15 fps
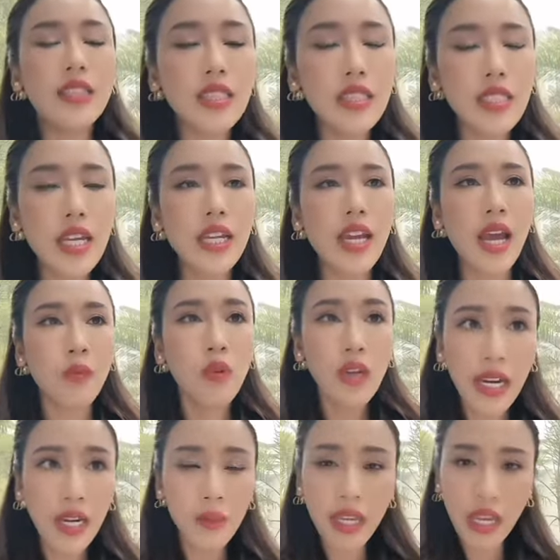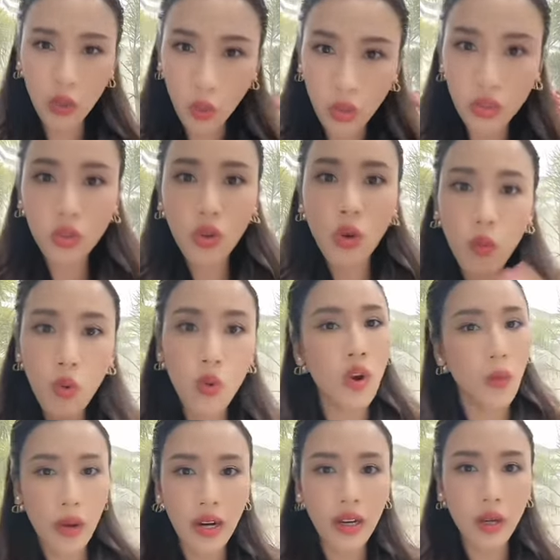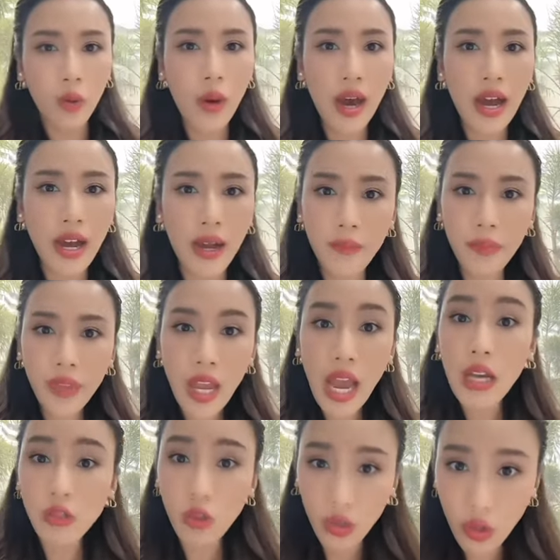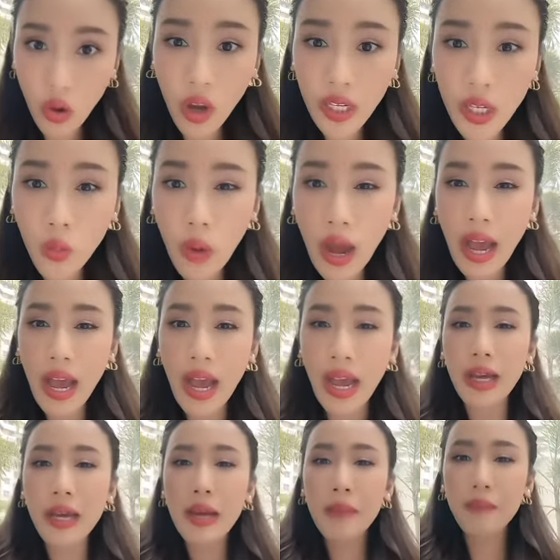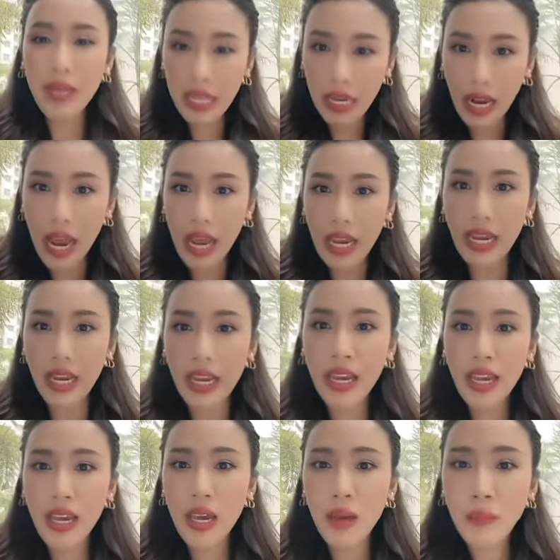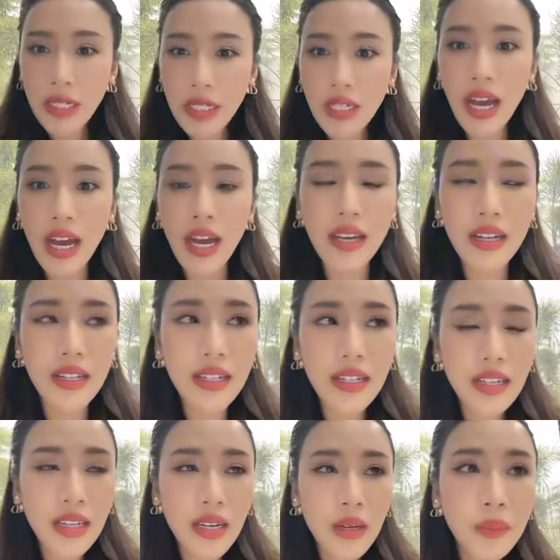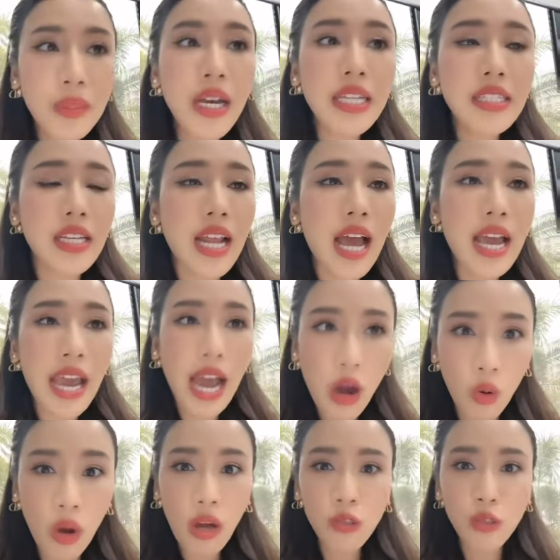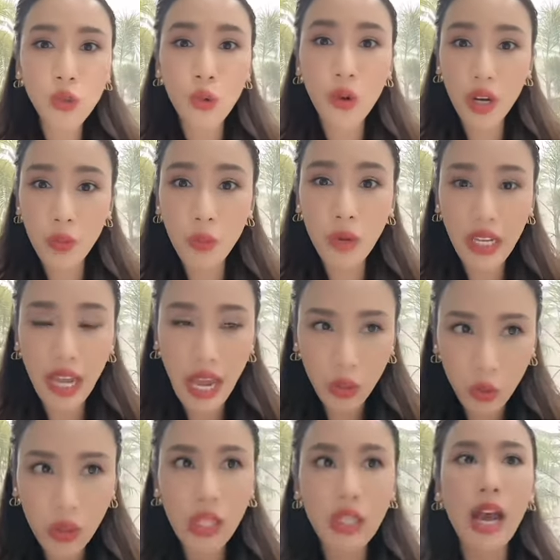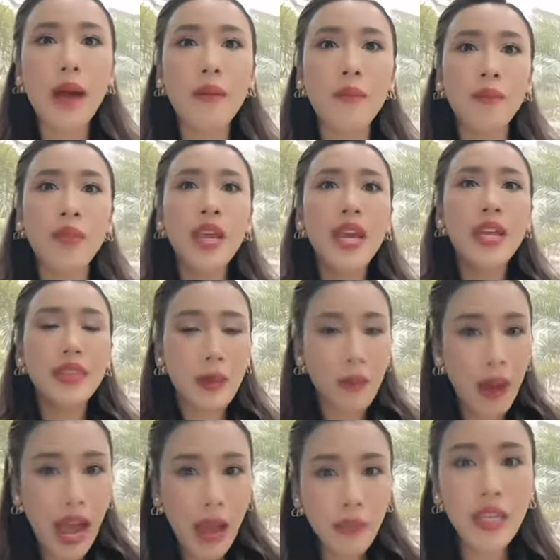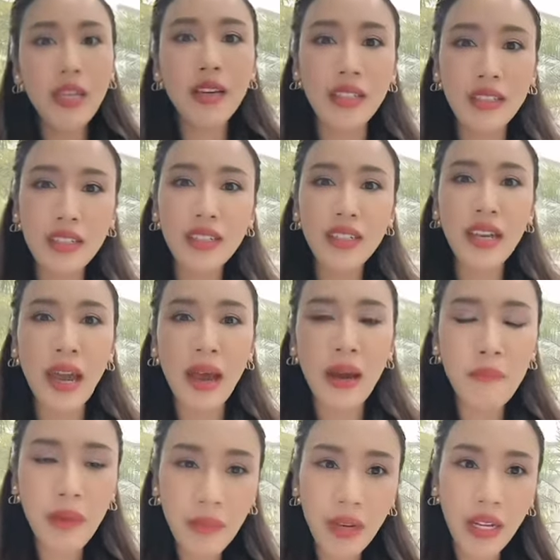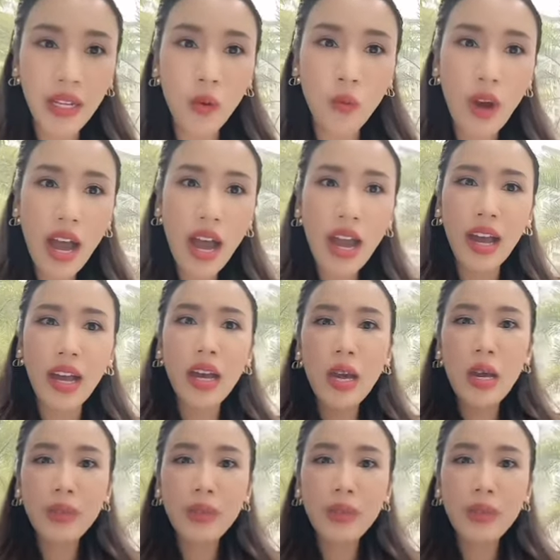คือจริงๆเนี่ยผู้การนำเกียรติควรจะต้องพูดออกมาเลยว่า อักษรย่อที่ว่าเป็นใครเพื่อเพื่อจะได้เอาเข้าสู่กระบวนการยุติธรรม แต่ภาพที่เกิดขึ้นเนี่ยมันเหมือนกับว่า